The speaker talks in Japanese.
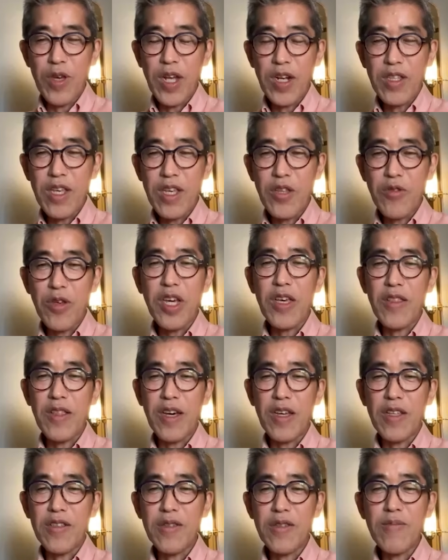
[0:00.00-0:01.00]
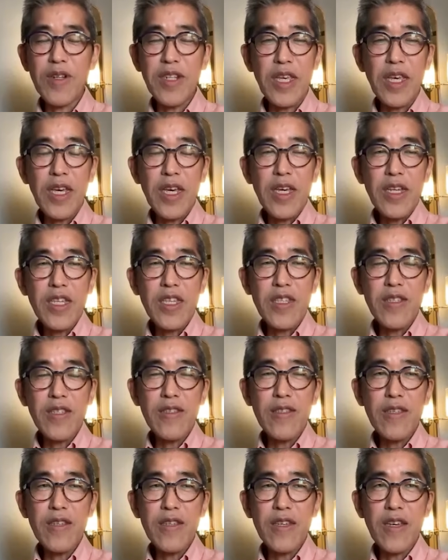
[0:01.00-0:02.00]
ていうのをやらないといけない。つまり、岸
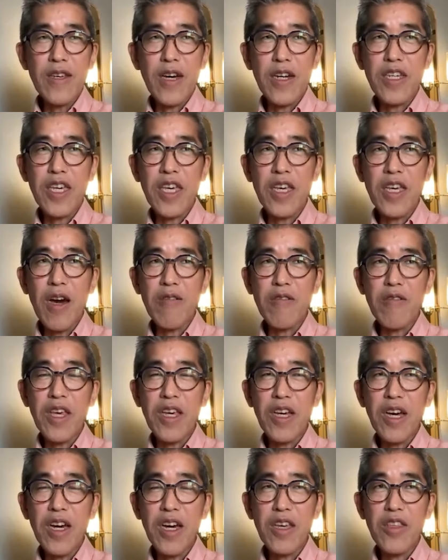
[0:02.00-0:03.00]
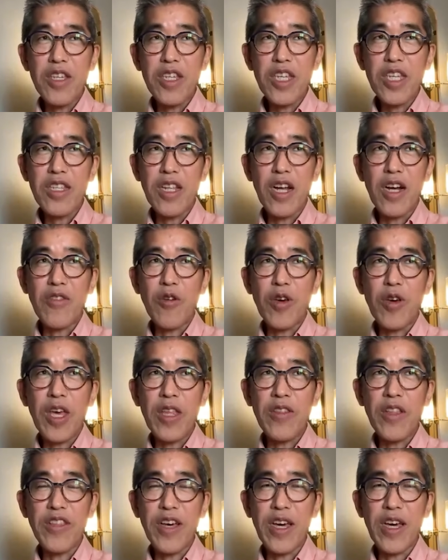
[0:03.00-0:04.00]
田政権が金額でいい加減に来た
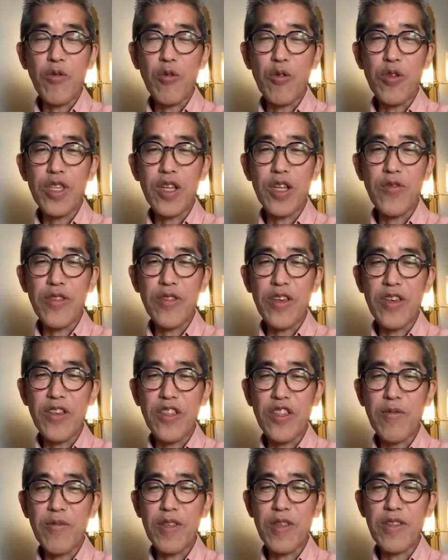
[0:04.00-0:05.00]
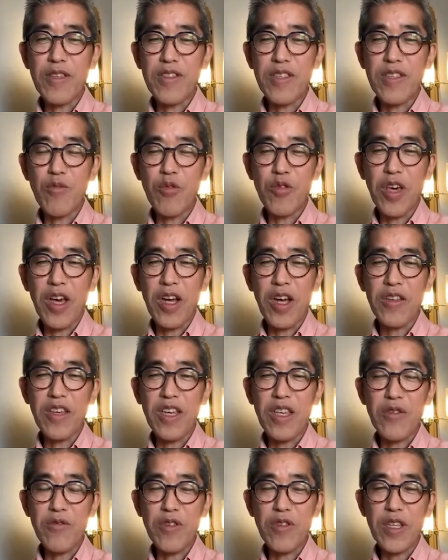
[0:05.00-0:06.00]
変な対応をしちゃって、石破さんも結果
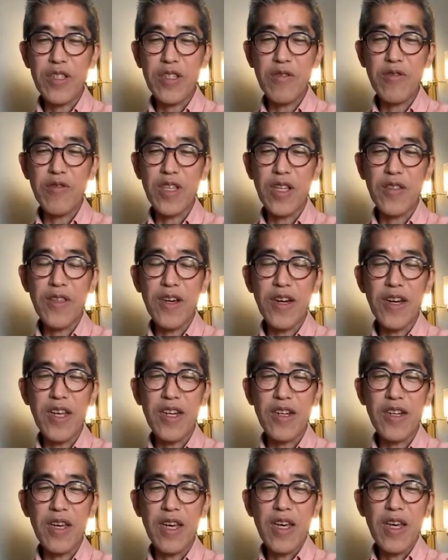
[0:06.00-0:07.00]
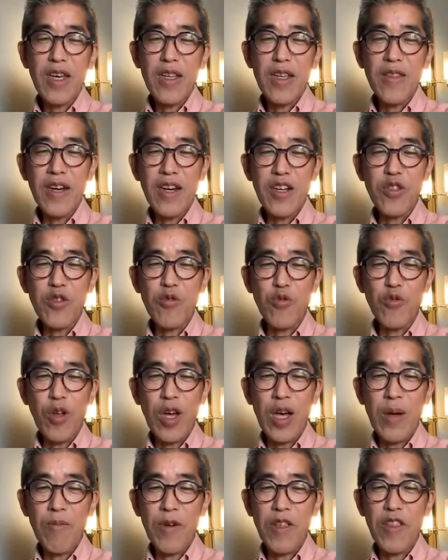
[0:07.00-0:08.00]
的にそれ引き継いじゃったから、なんか中
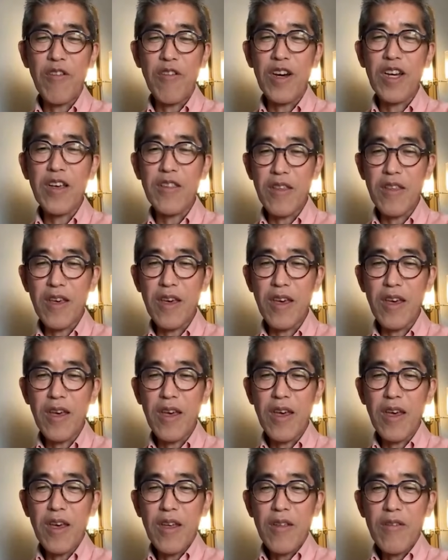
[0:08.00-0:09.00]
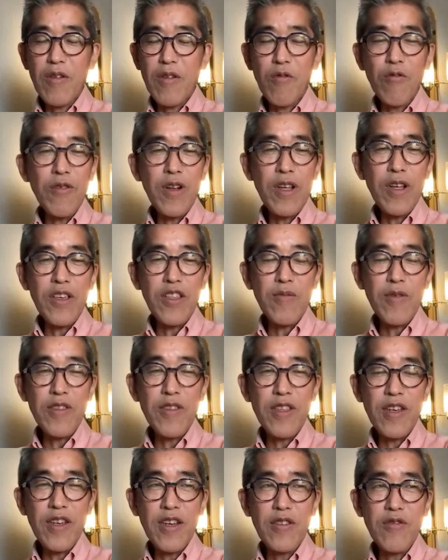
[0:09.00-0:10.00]
途半端なわけで、本来石
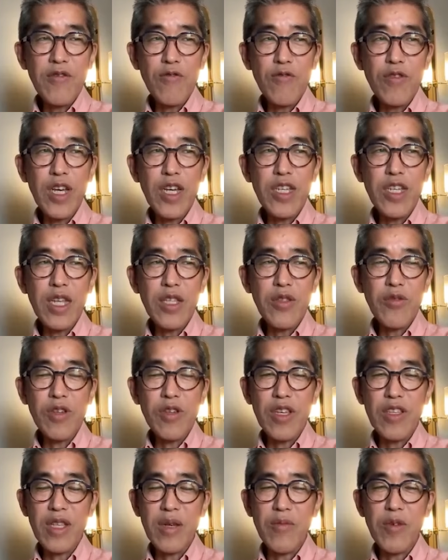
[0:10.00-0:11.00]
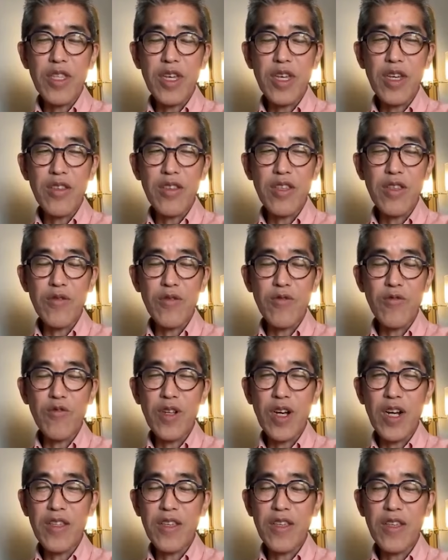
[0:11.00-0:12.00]
破さんが総裁選の時言ってたみたいに、その
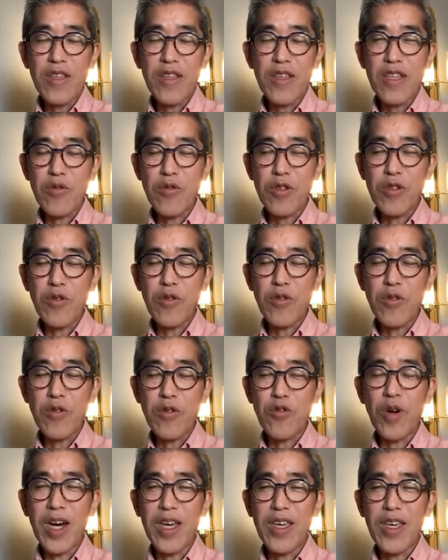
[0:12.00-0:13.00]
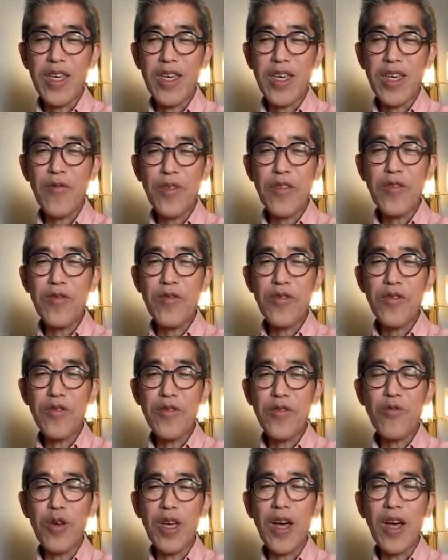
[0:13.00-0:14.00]
裏金議員一人一人と向かい合ってっ
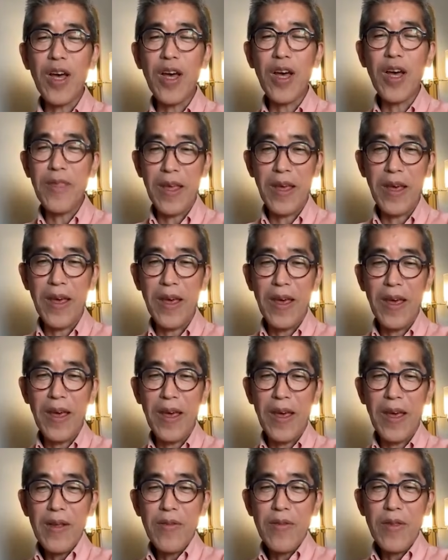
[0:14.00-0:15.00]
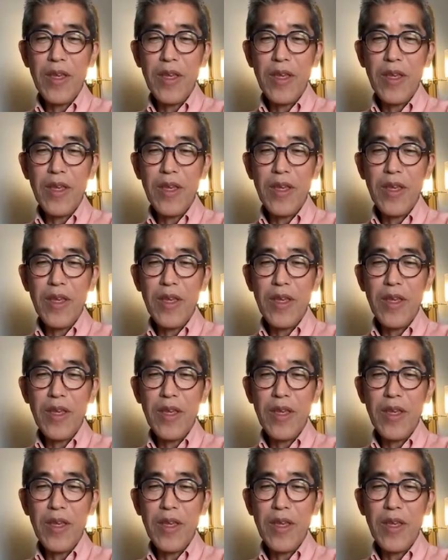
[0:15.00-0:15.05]
ていうのをやって、